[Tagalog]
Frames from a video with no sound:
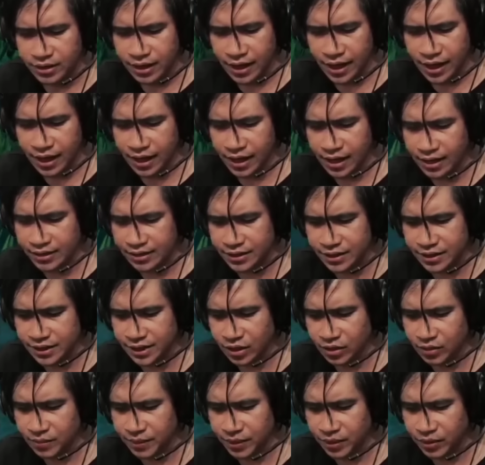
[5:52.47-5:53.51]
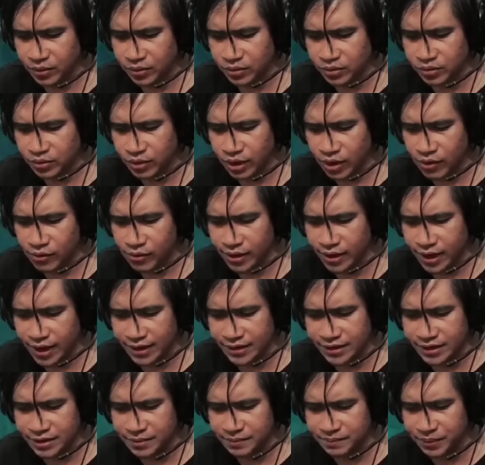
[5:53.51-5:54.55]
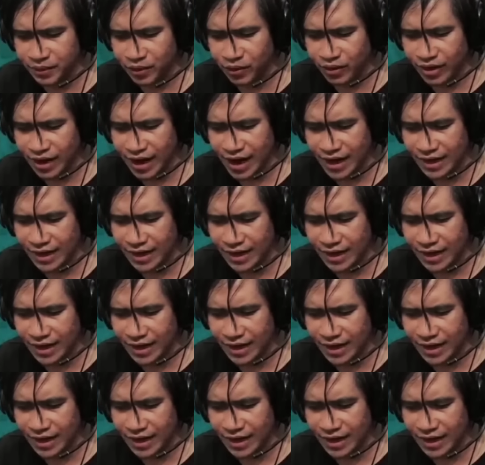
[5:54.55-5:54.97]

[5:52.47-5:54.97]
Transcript: Kakagatin ako preo. Gusto akong kagatin preo.